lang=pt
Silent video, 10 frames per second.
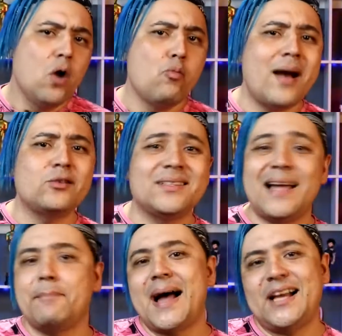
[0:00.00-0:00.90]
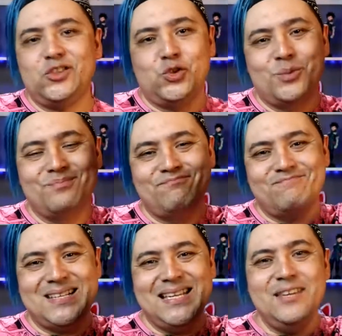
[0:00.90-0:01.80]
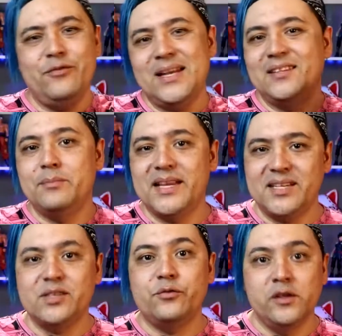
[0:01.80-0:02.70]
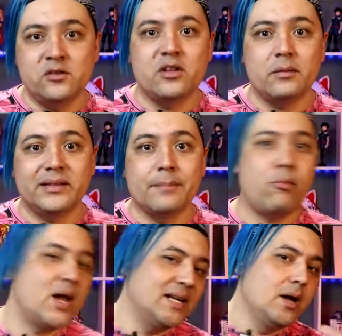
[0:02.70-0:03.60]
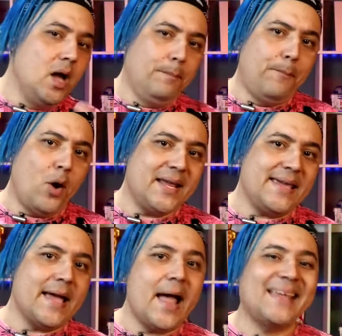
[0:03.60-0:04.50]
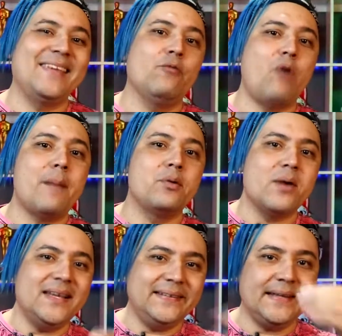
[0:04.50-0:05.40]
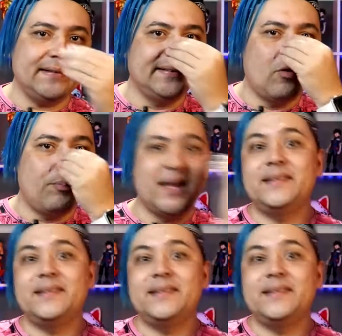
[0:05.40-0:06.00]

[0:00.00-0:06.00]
Uma nota abaixo, infelizmente é difícil ter uma temporada. Porém, aqui eu vou abrir uma exceção para